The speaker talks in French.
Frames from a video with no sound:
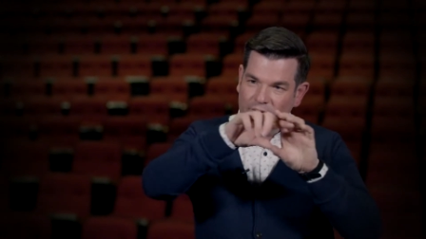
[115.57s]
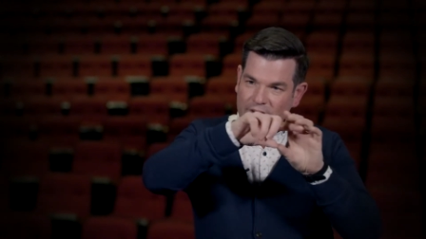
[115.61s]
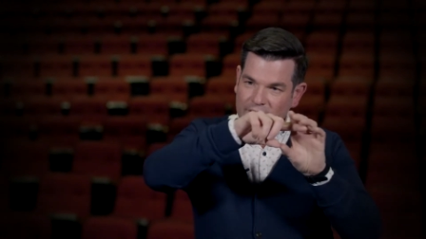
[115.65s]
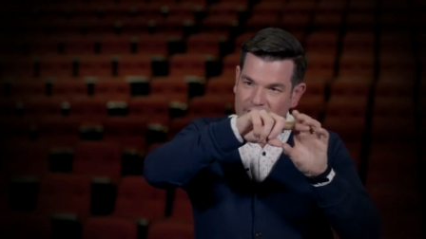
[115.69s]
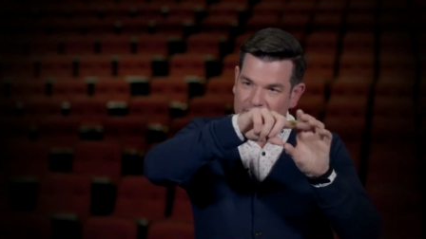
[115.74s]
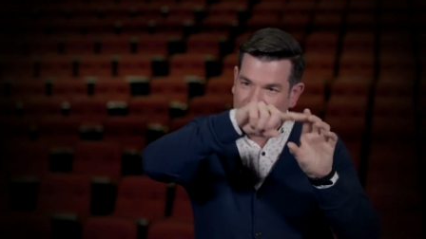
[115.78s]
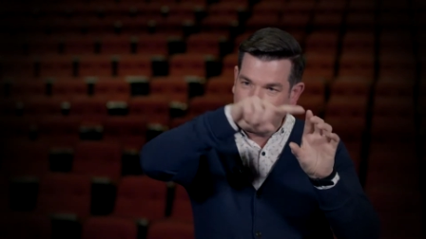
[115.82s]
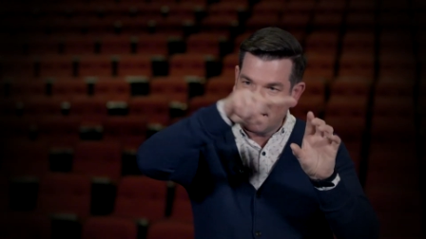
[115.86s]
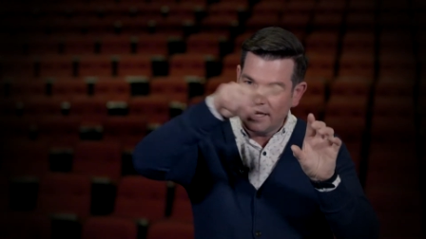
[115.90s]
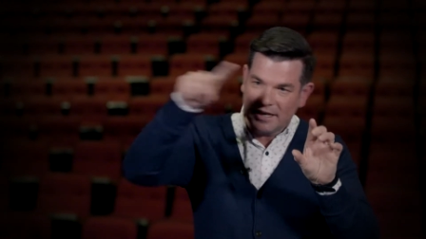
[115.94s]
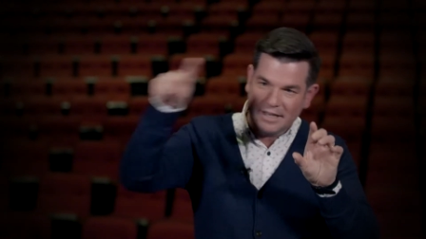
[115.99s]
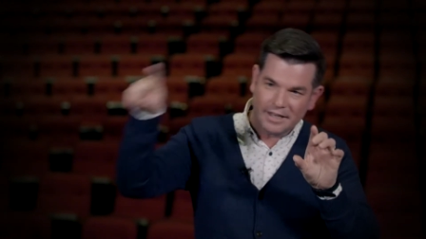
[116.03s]

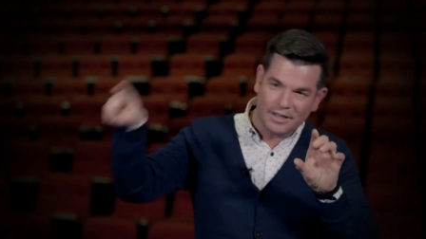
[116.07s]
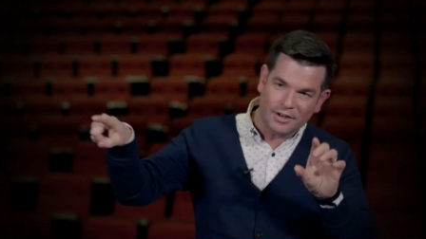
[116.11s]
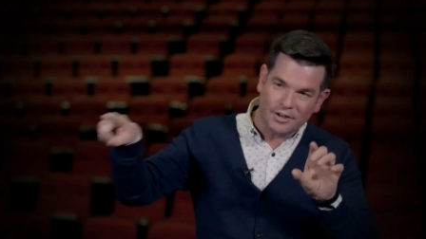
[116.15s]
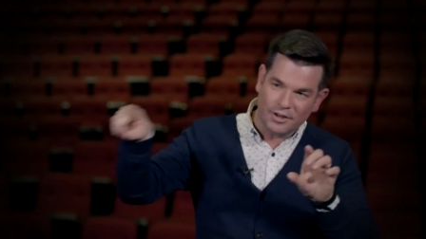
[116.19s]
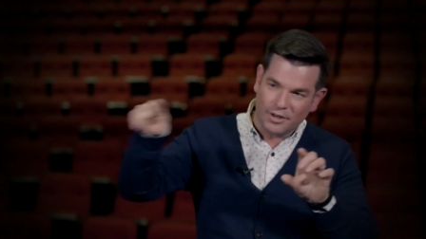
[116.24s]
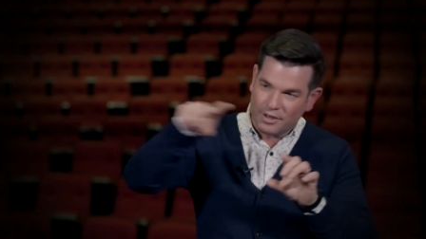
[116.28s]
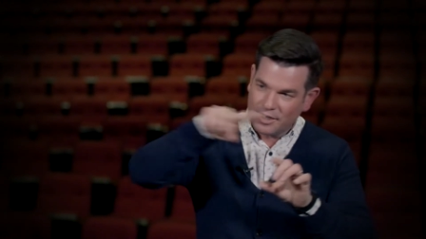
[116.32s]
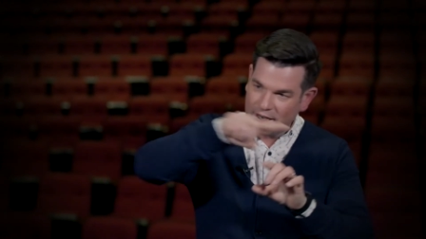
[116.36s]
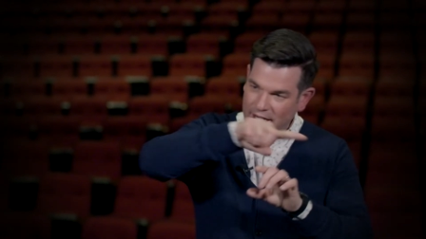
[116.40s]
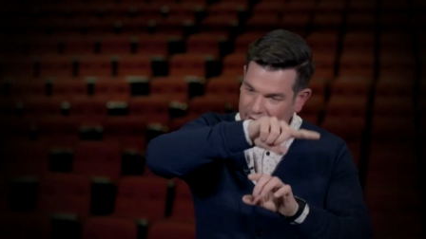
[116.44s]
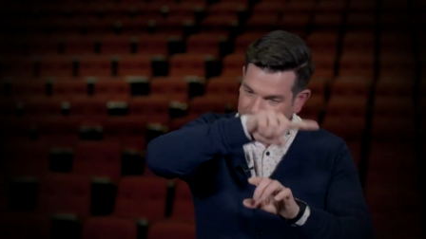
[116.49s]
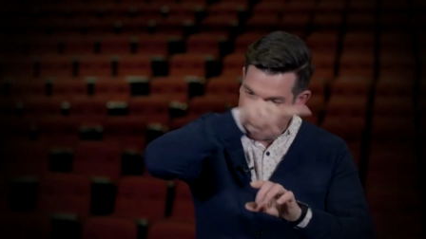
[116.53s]
avec
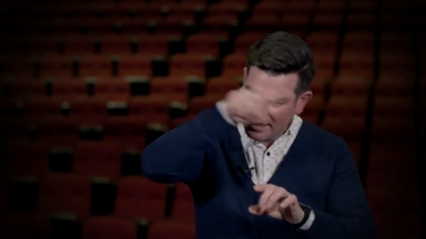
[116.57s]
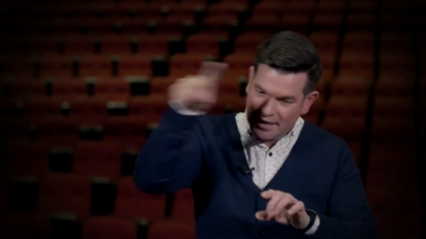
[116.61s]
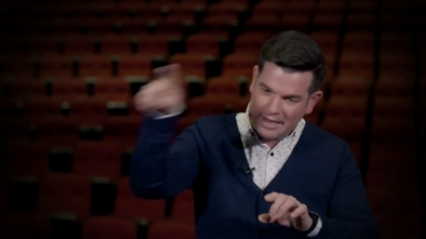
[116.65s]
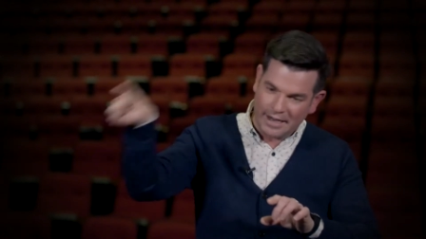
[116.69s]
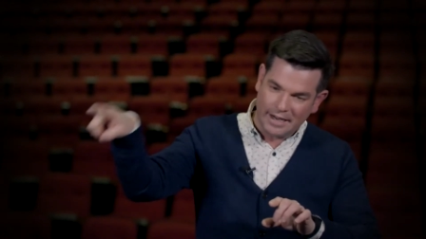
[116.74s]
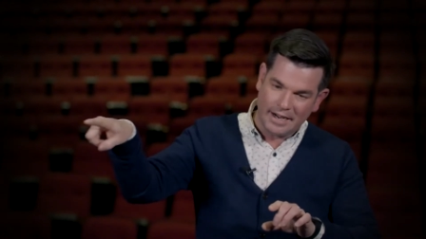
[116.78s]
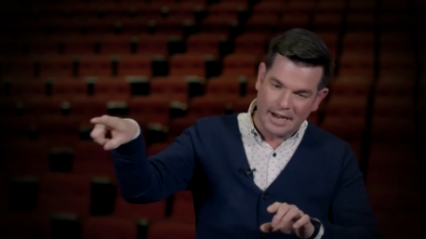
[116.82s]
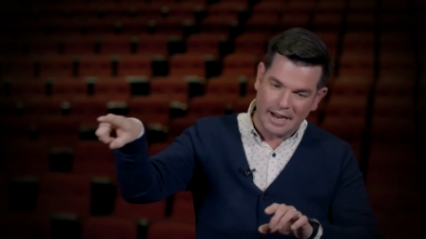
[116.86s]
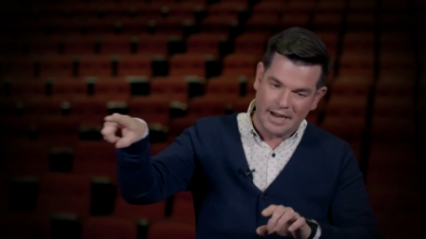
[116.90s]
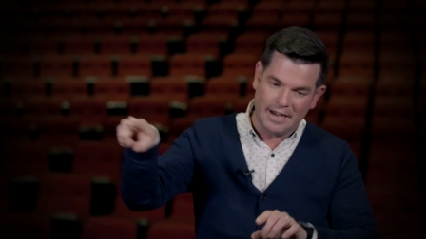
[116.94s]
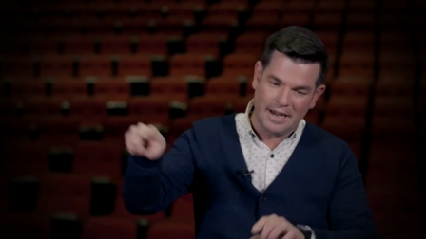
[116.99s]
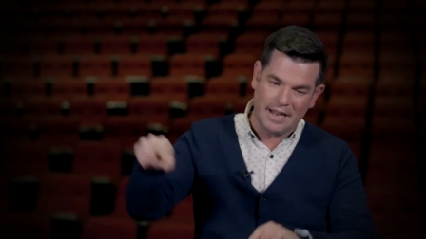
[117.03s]

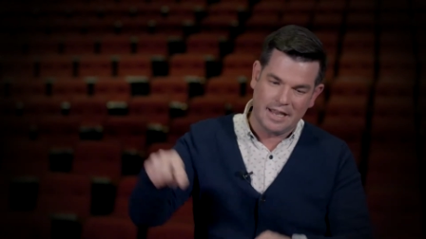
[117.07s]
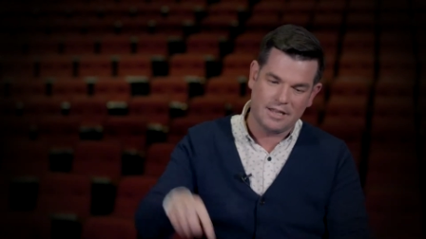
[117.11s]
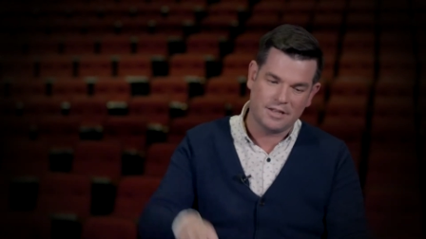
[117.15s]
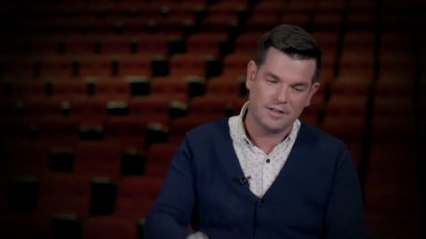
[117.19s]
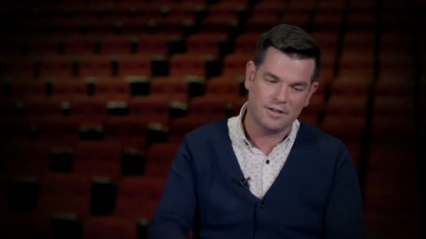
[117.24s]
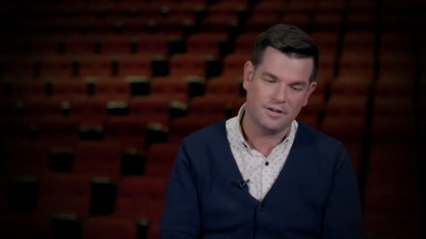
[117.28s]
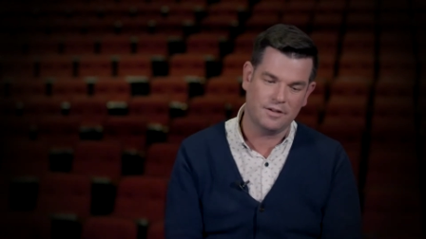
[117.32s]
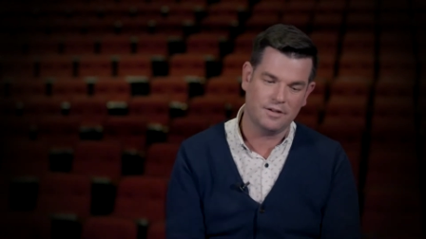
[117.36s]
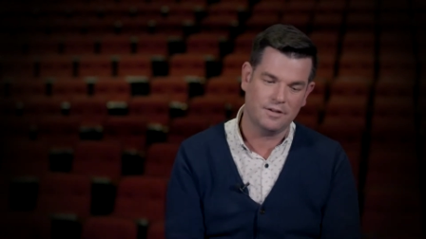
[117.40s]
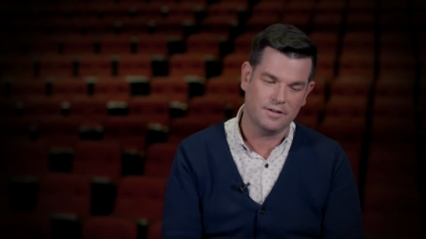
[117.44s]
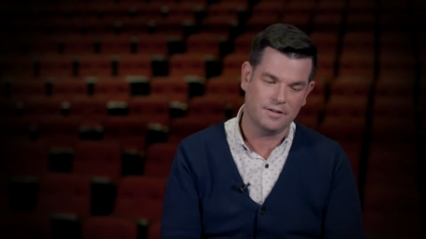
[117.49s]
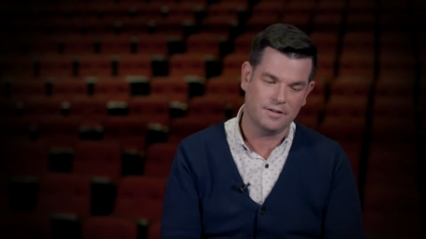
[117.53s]
la, ligne de